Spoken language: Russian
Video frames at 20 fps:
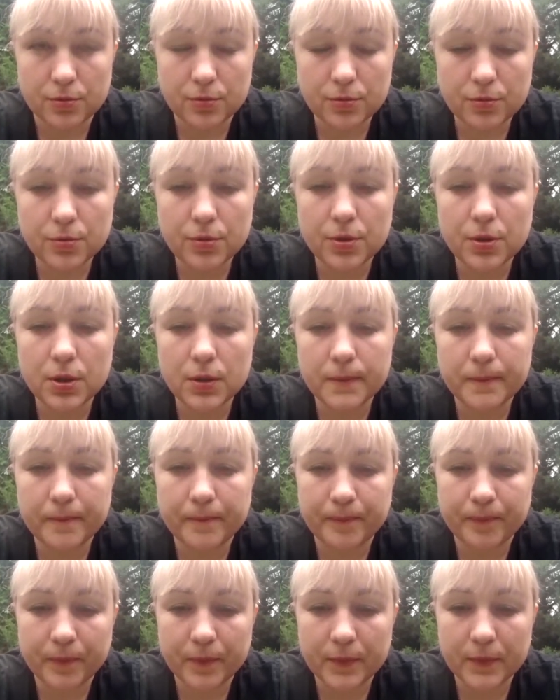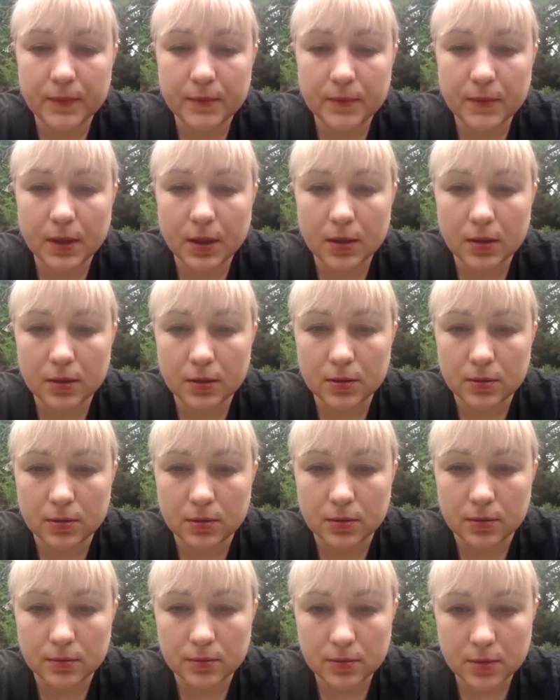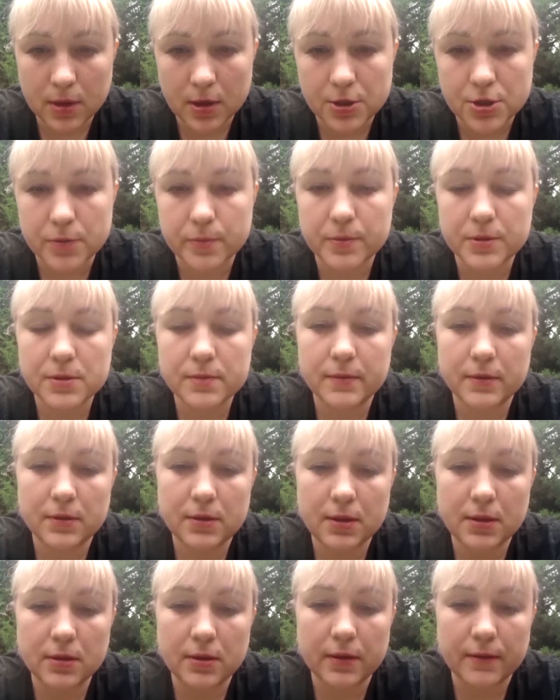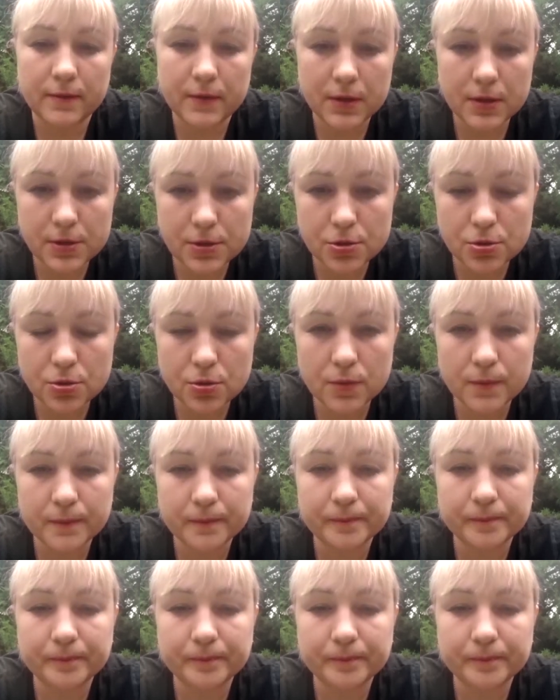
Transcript: Ну и Э, также посмотрела видео,